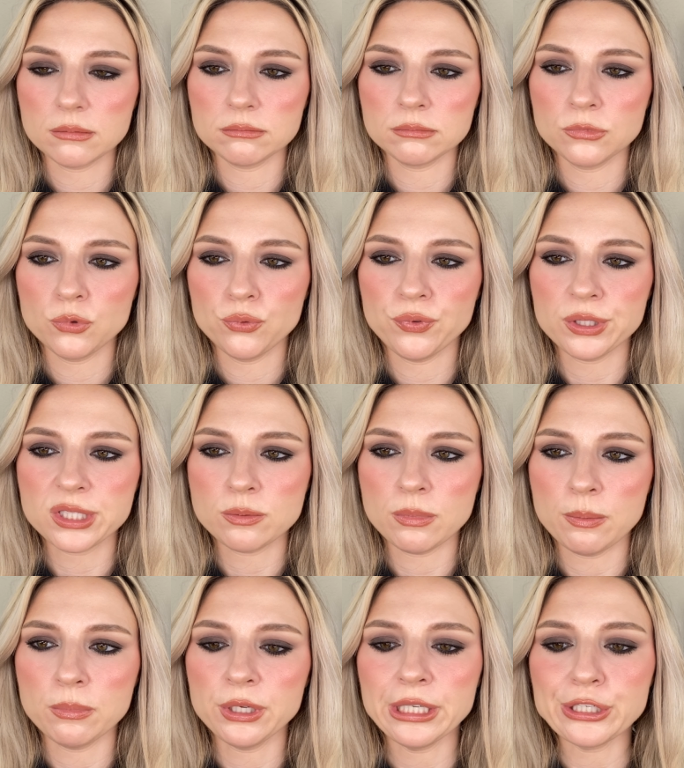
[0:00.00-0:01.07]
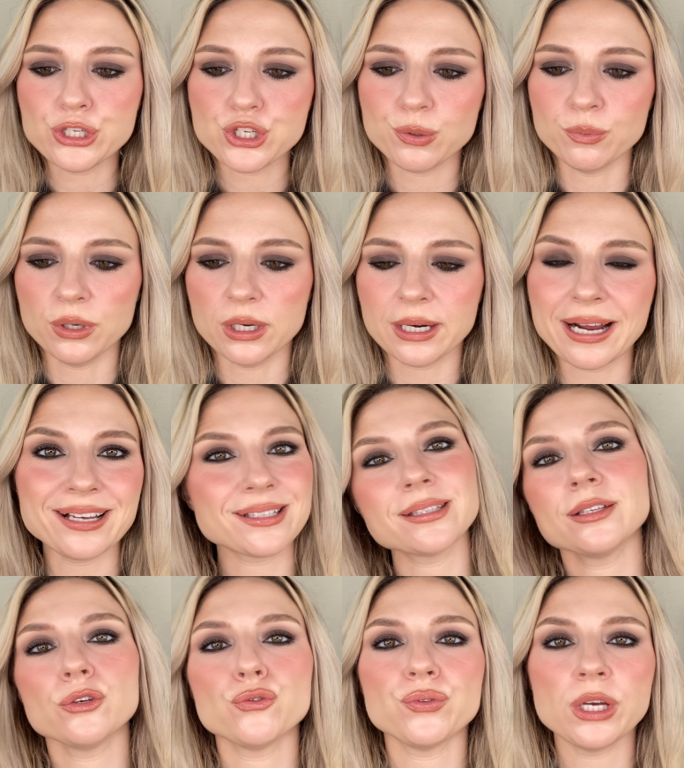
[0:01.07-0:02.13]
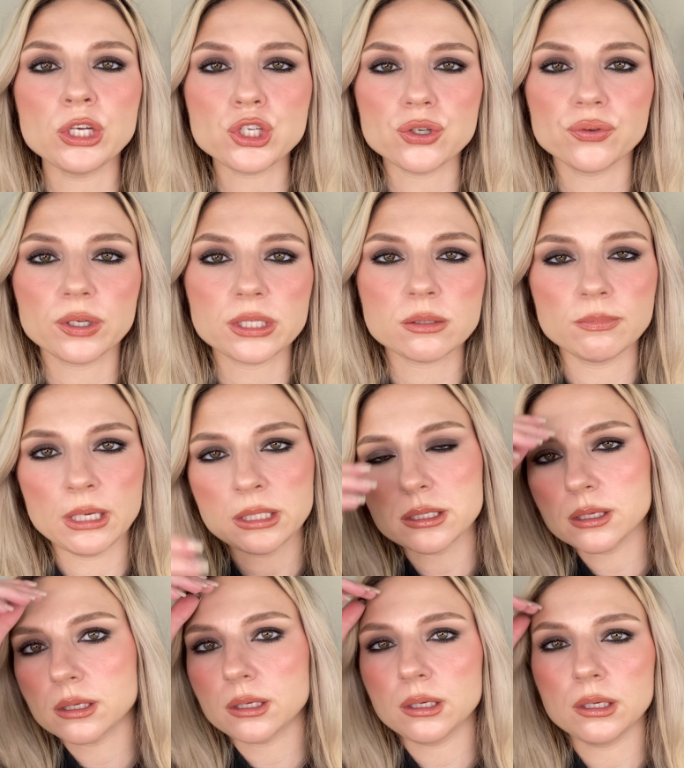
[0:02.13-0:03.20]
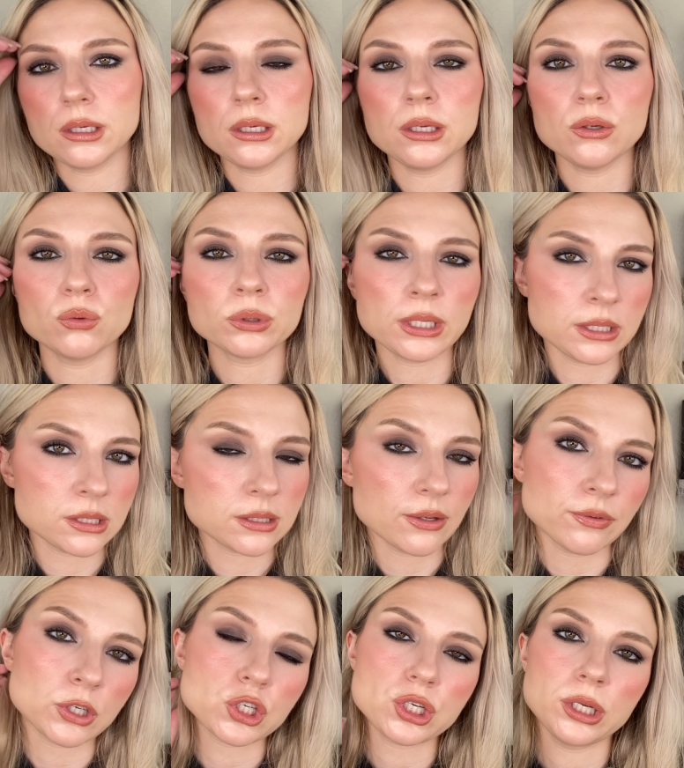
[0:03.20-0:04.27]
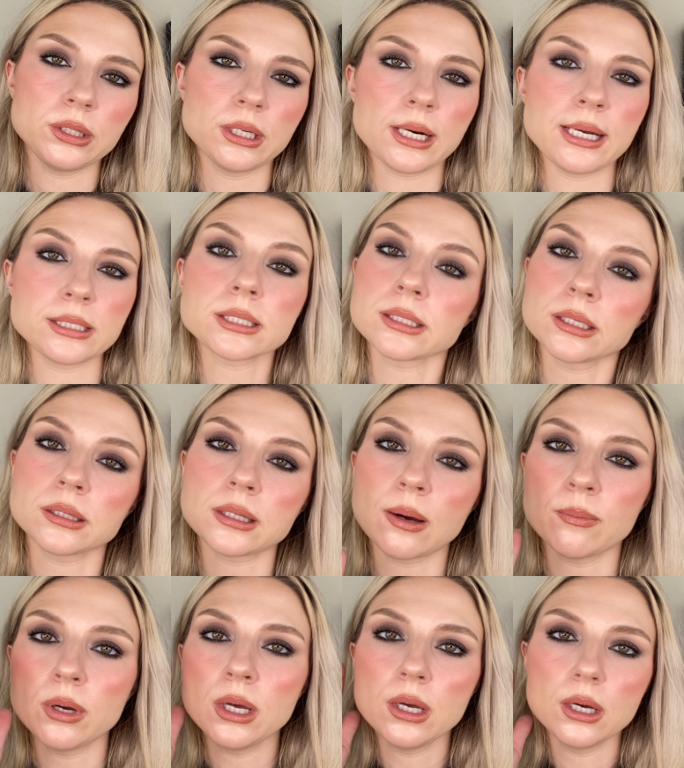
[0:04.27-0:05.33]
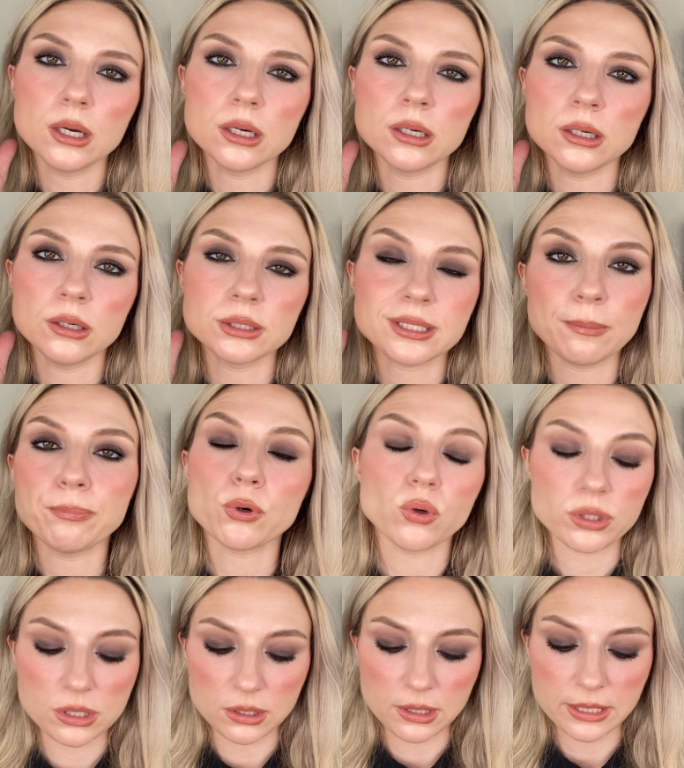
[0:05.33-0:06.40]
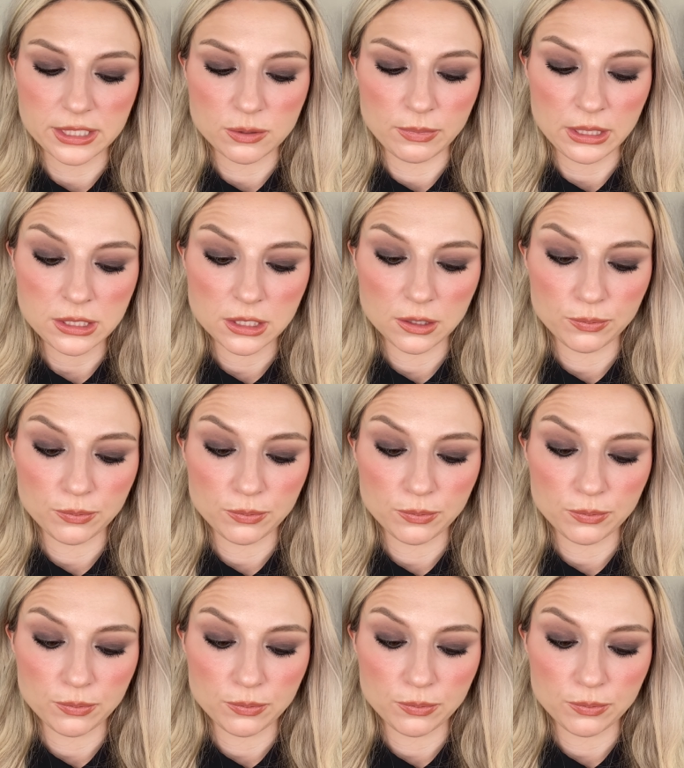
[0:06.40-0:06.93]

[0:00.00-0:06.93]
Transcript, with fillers: ну, видимо, мы ищем разные вещи в косметике, и у нас совершенно разные там э, запросы к косметике,